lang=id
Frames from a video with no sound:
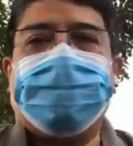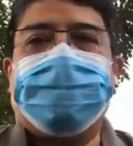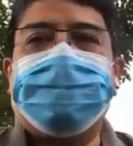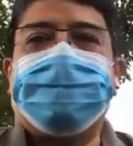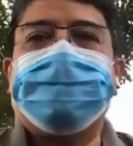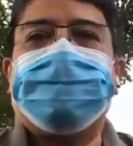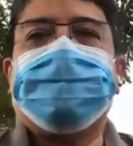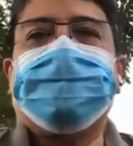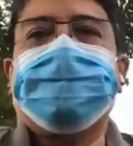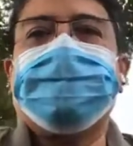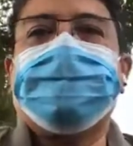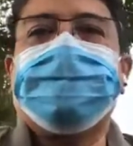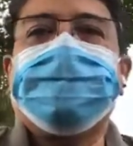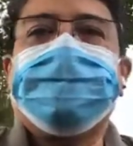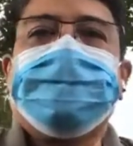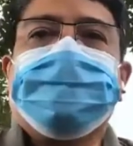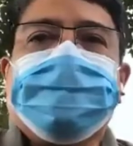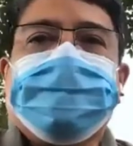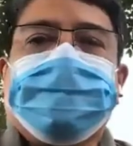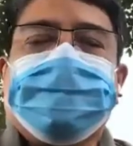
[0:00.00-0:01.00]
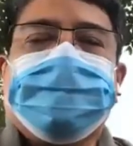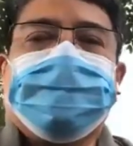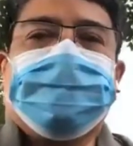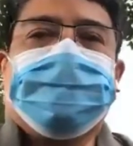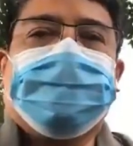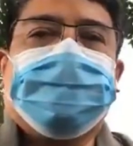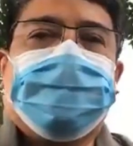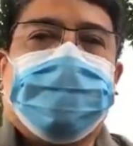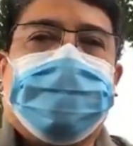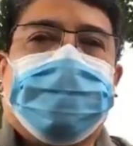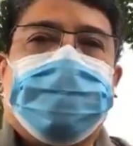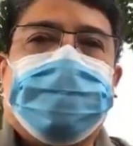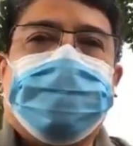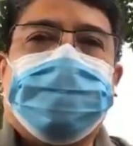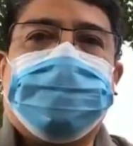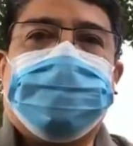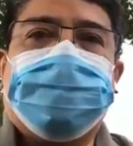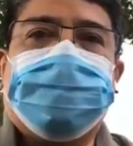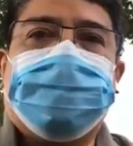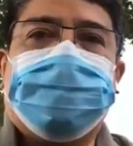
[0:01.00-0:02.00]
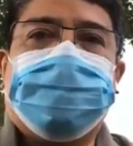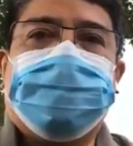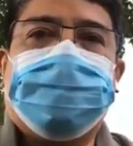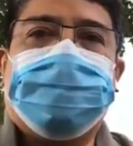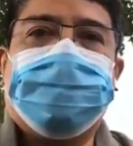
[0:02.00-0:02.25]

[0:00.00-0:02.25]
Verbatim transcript: Ya kan? Untuk